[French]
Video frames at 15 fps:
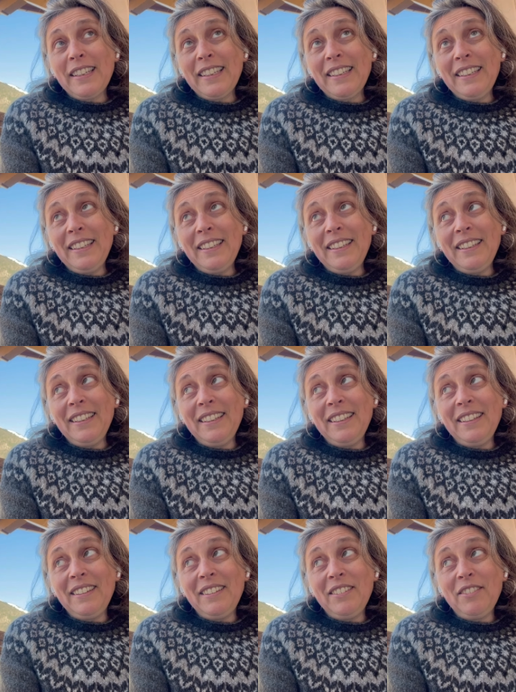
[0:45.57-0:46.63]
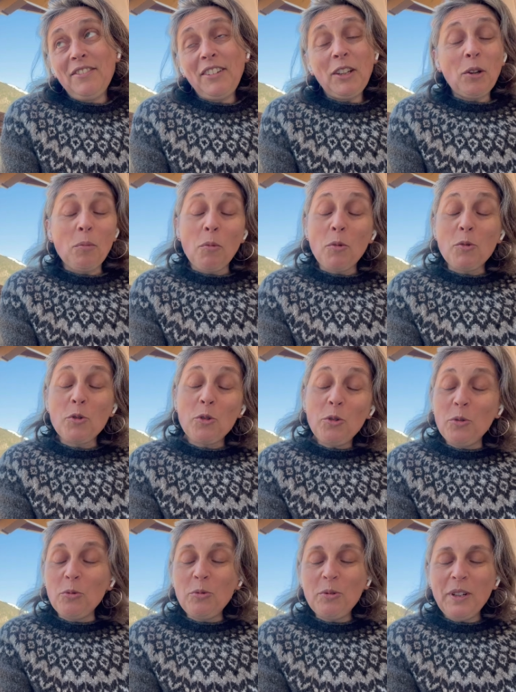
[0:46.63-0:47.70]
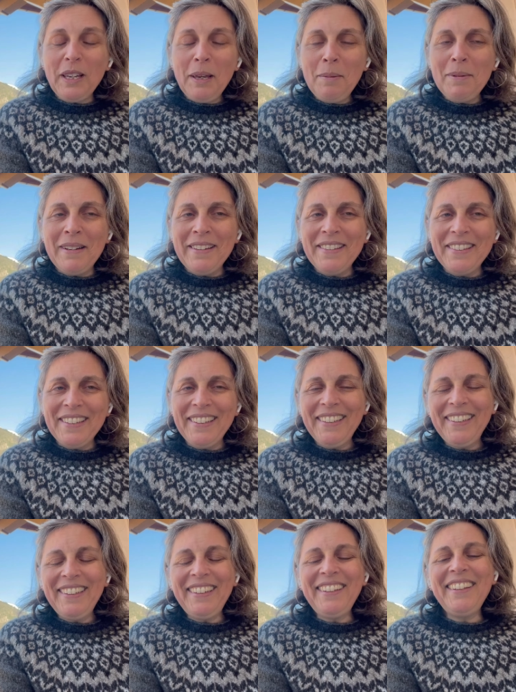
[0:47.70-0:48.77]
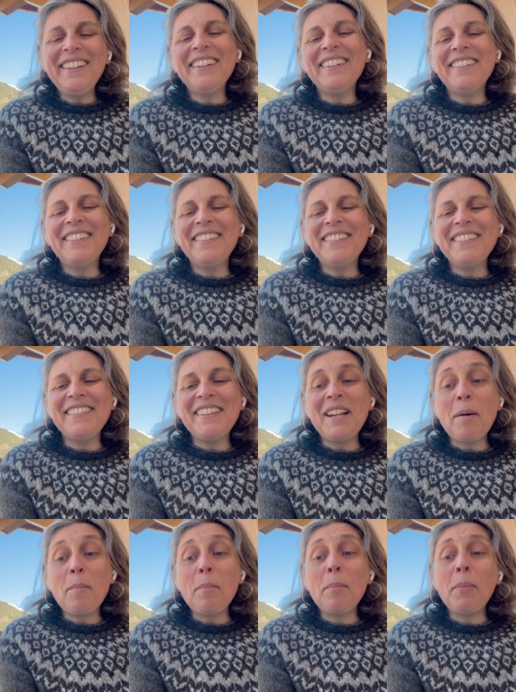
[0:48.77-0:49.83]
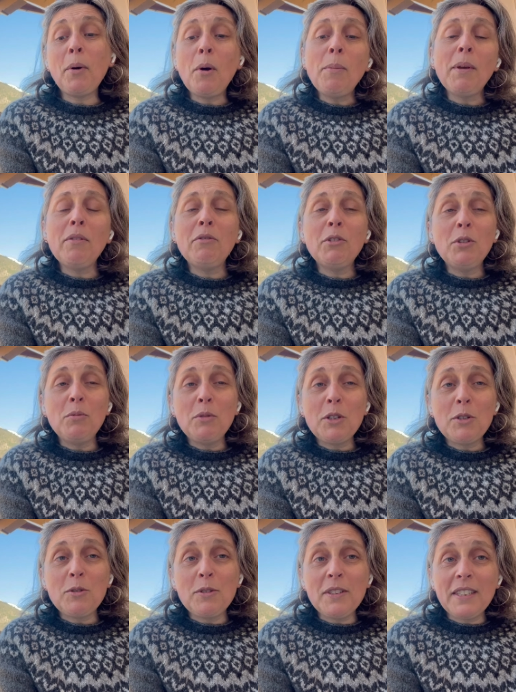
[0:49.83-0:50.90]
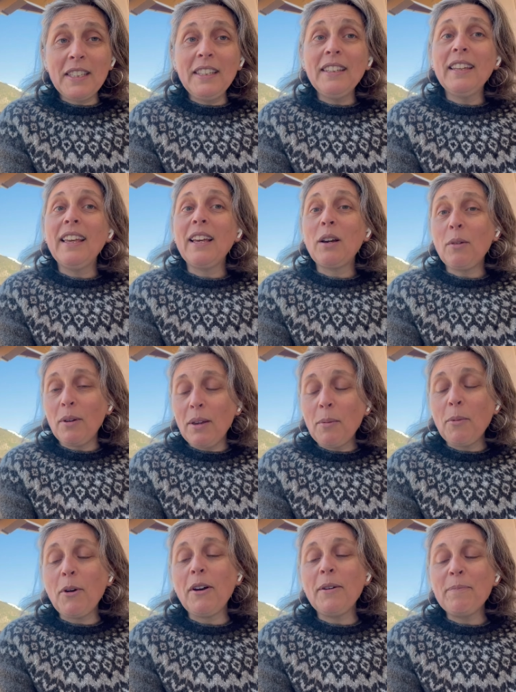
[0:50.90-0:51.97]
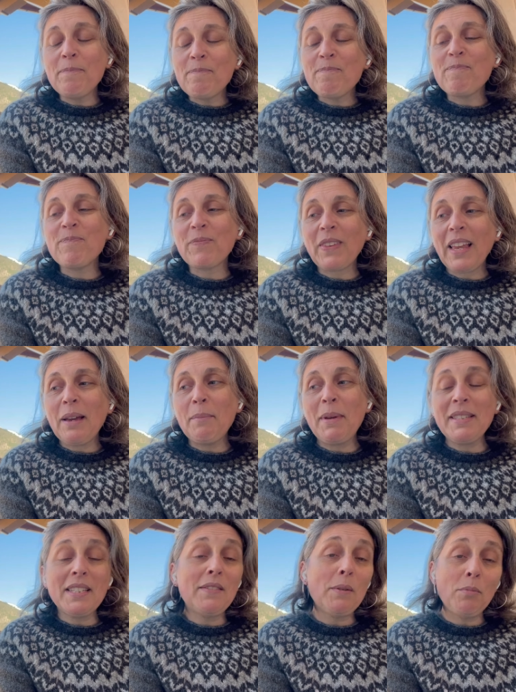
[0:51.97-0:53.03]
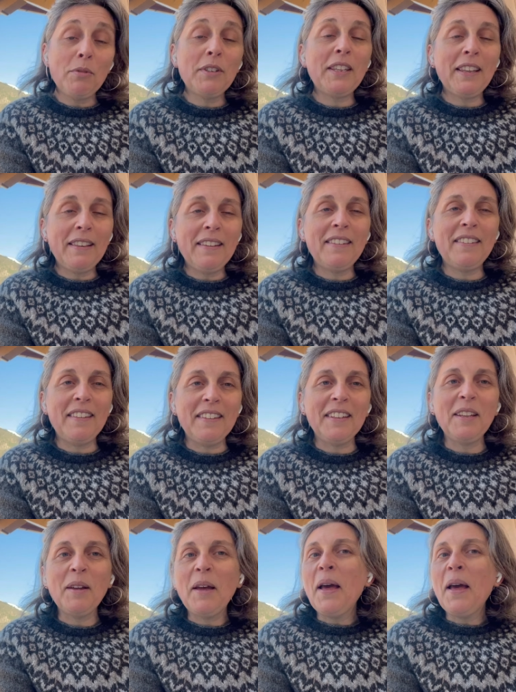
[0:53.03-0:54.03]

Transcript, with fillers: qui fait que mon genou est blessé. C'est la première fois depuis que je skie et croyez-moi, bah, ça fait plus de 4 décennies.